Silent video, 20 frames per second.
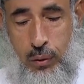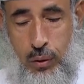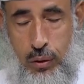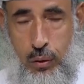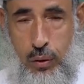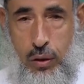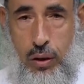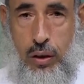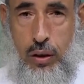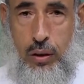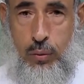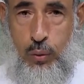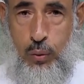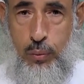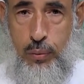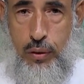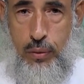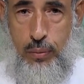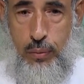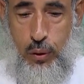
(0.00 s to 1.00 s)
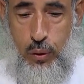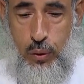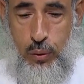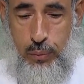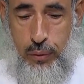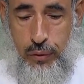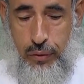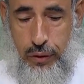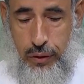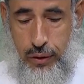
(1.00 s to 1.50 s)
ونرحب باسمكم
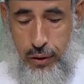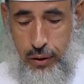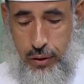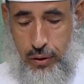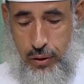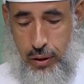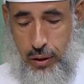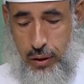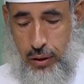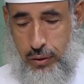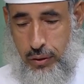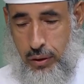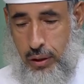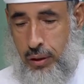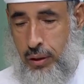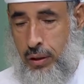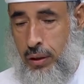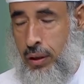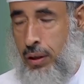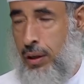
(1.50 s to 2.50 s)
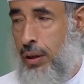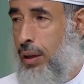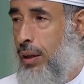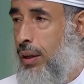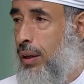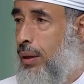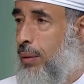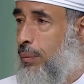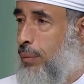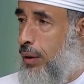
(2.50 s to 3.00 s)
بفضيله الشيخ الجليل
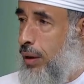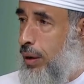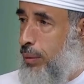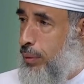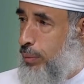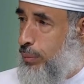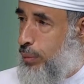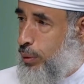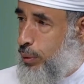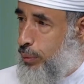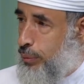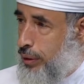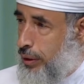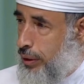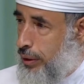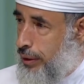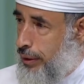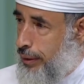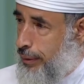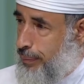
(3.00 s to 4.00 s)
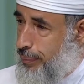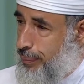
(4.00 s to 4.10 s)
مرحبا بكم شيخنا.